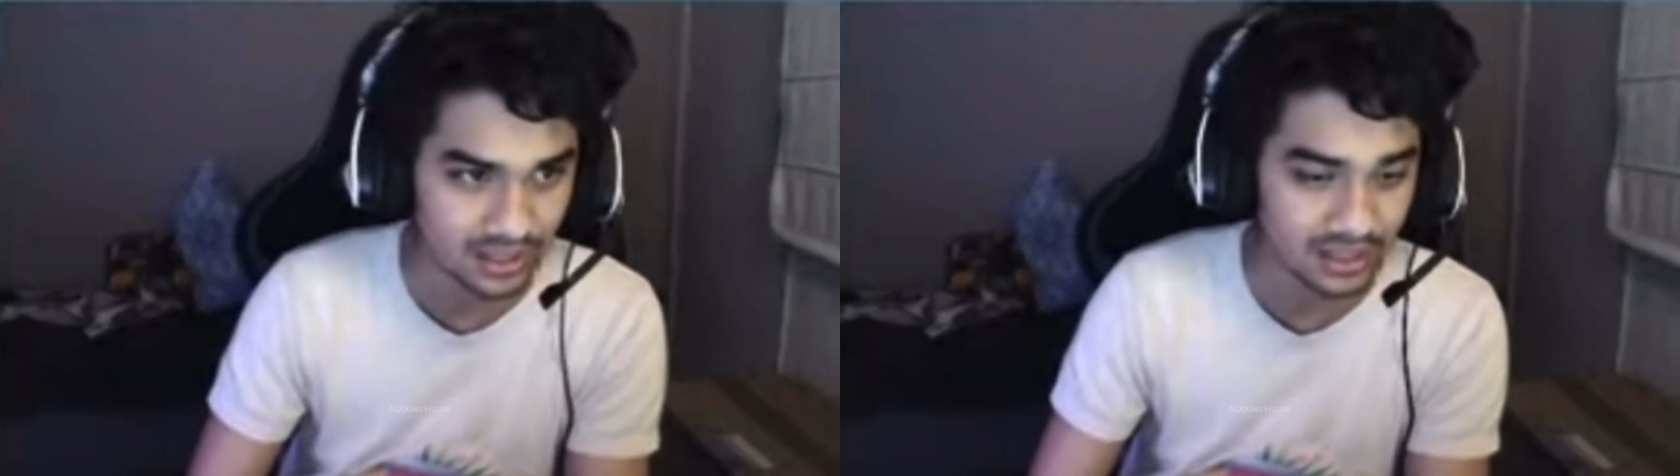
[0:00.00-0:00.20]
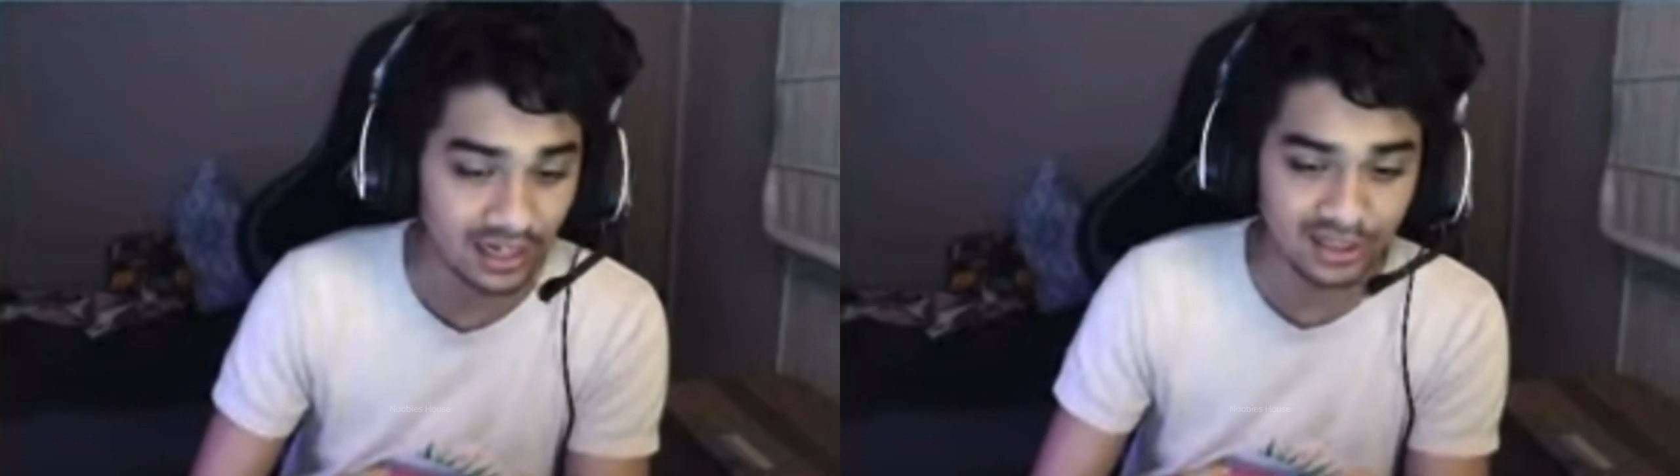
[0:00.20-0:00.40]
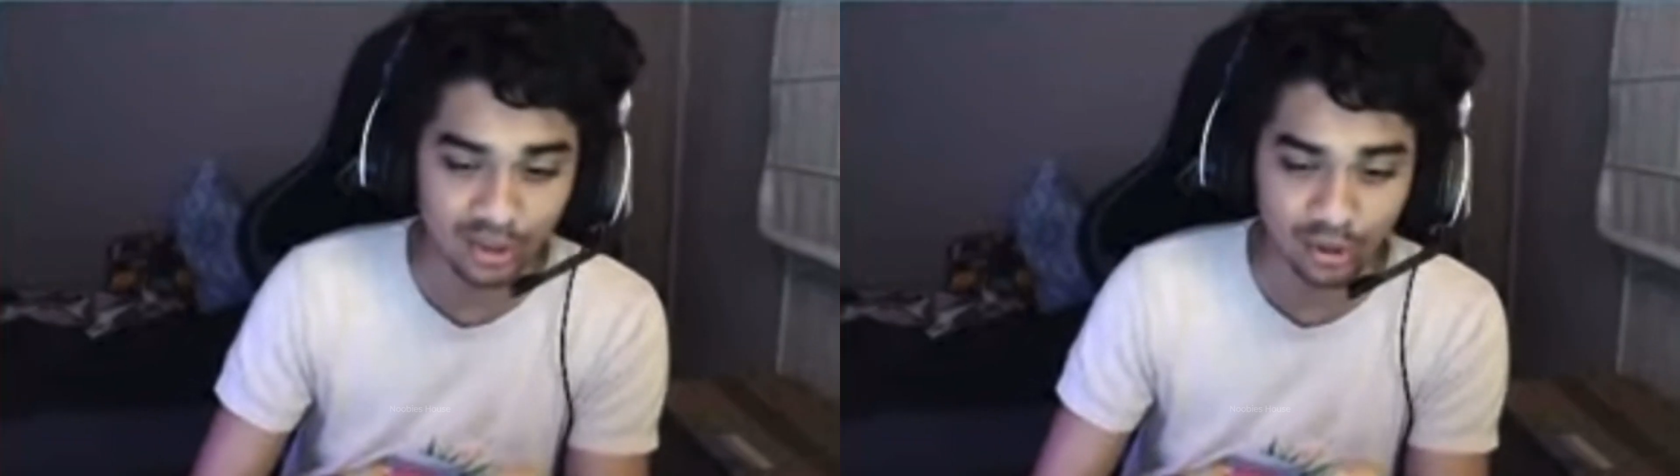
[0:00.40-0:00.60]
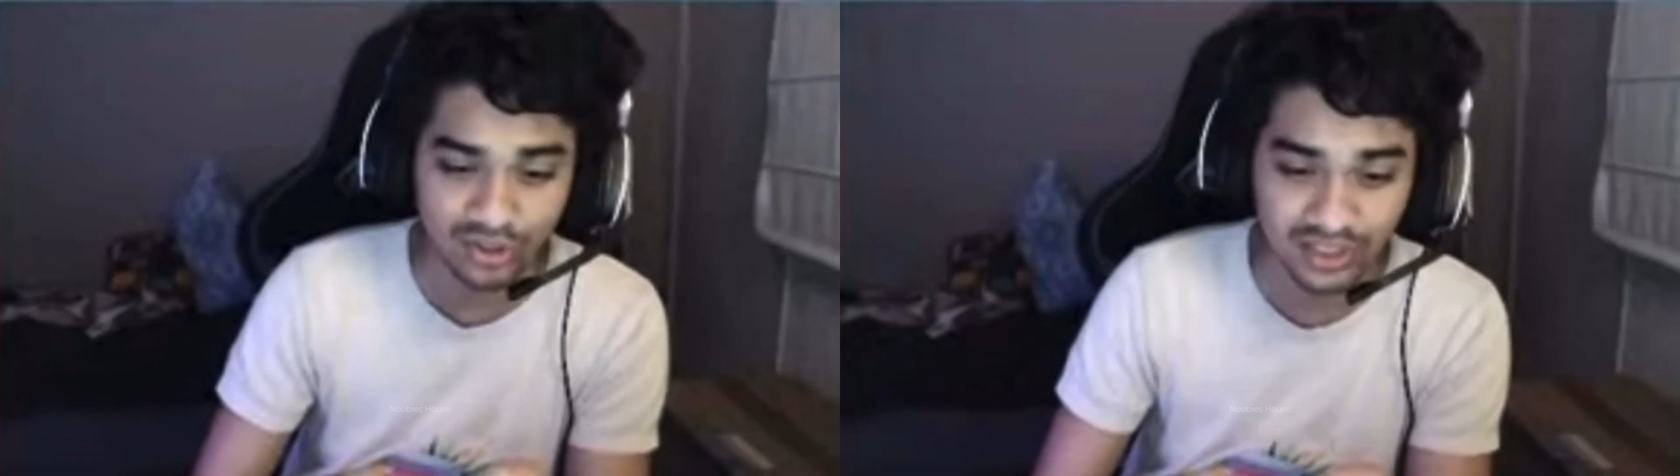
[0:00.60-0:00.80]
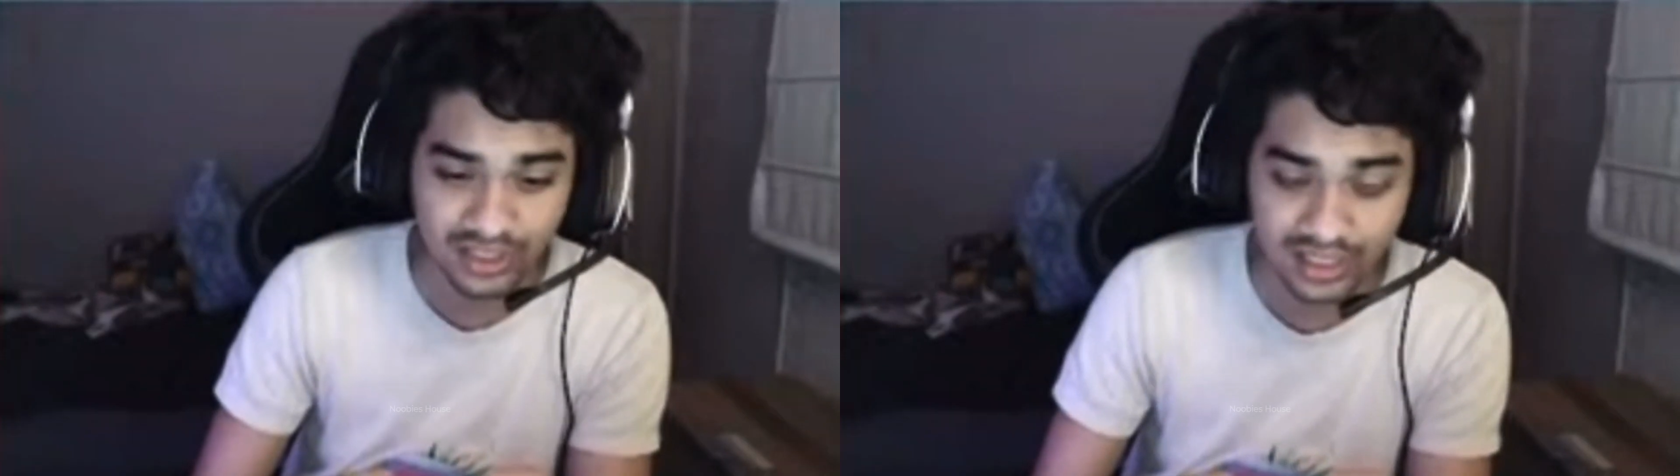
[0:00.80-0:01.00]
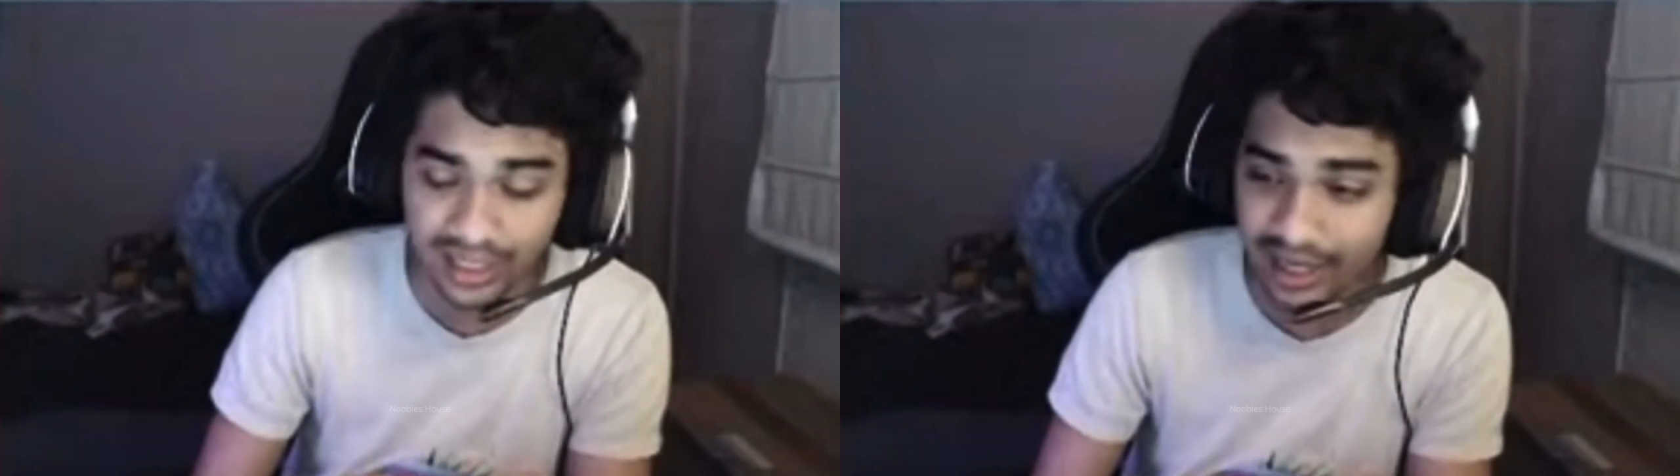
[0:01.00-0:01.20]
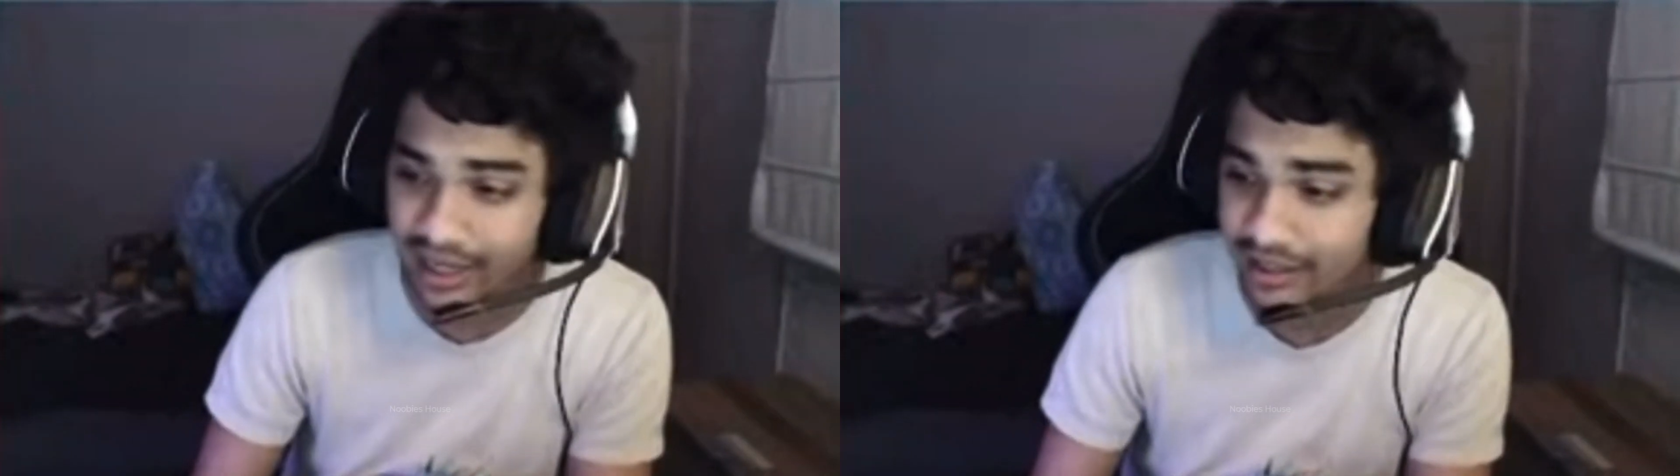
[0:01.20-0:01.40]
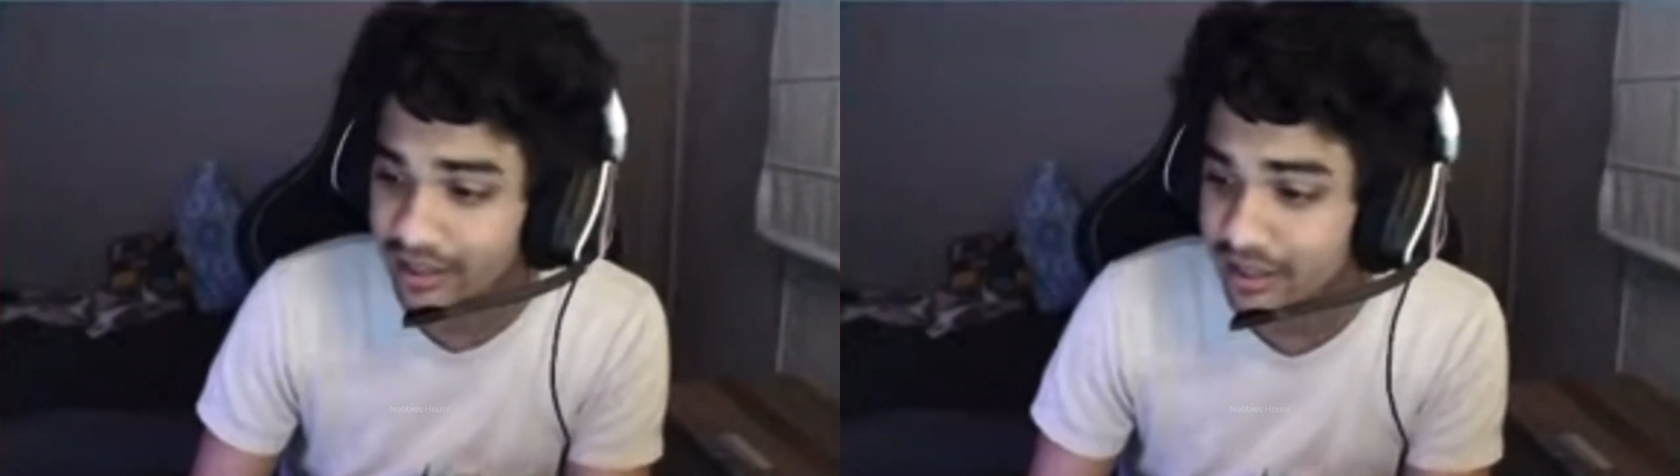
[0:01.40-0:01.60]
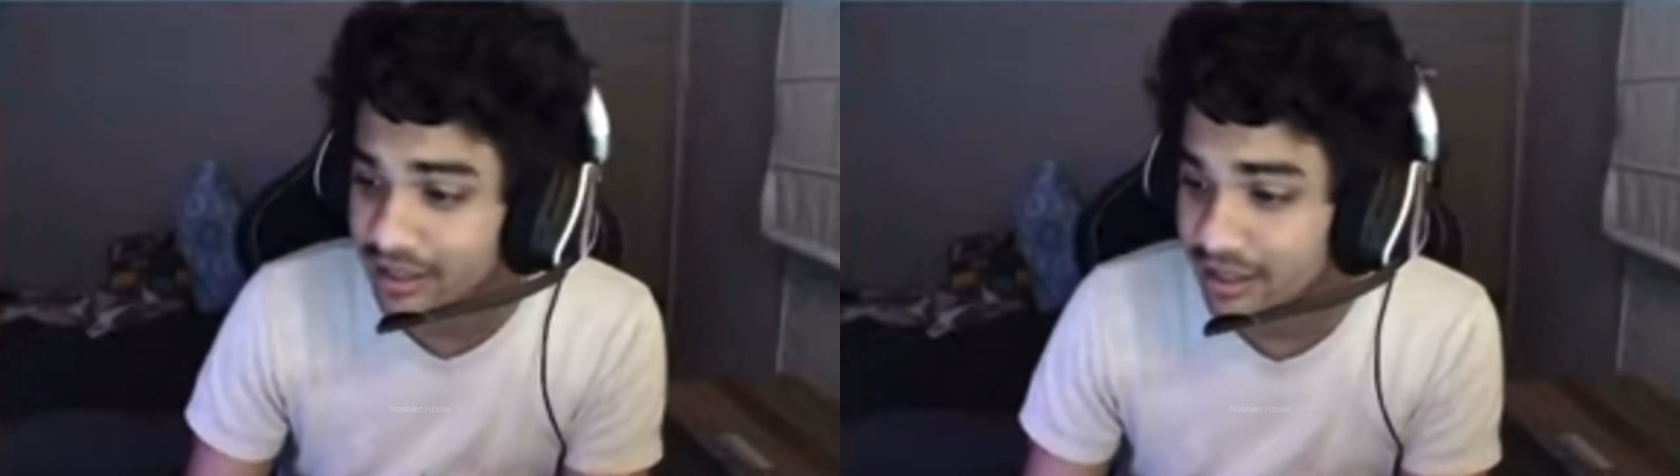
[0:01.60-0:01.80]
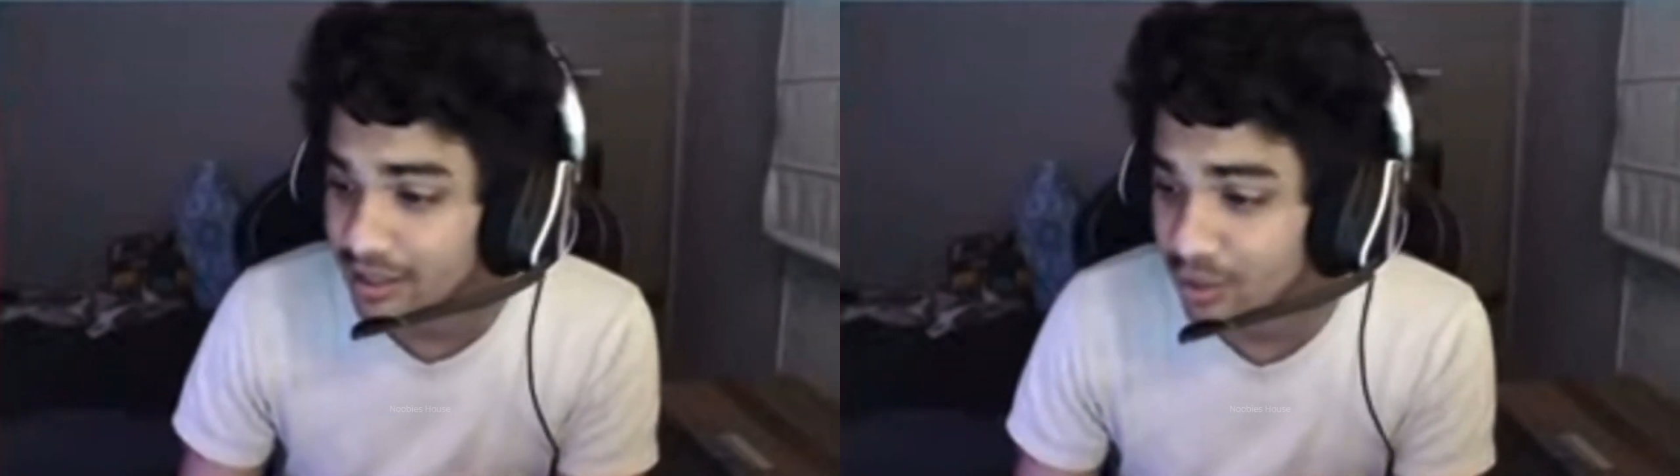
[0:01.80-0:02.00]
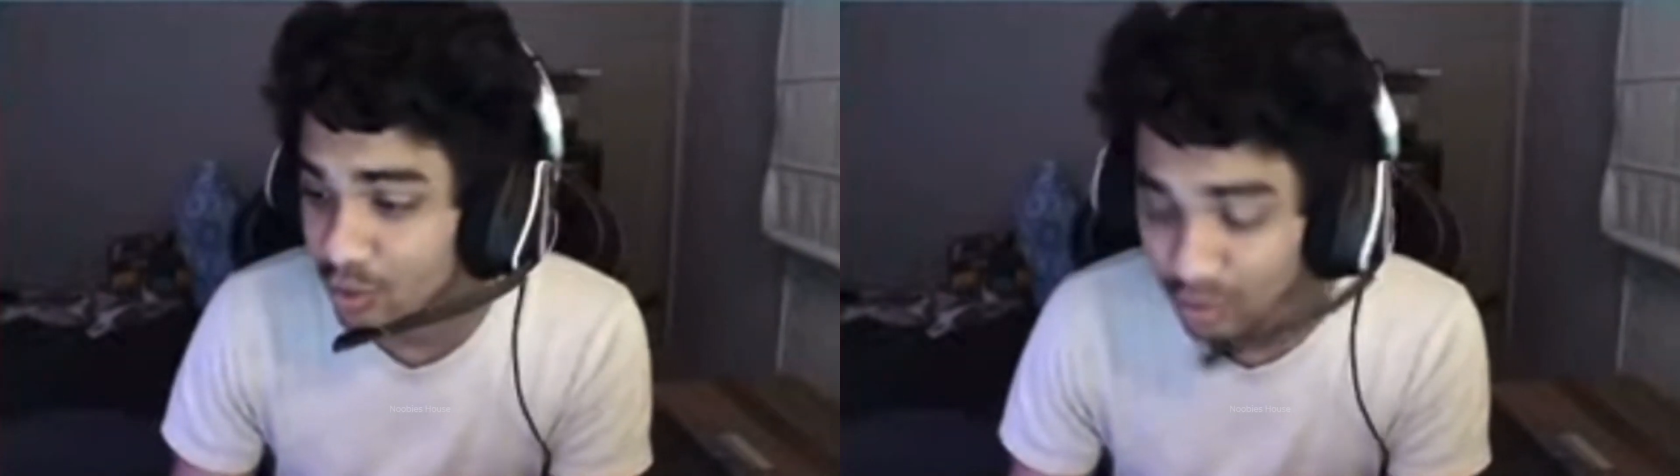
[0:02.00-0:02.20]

कल सोल जीती है yes,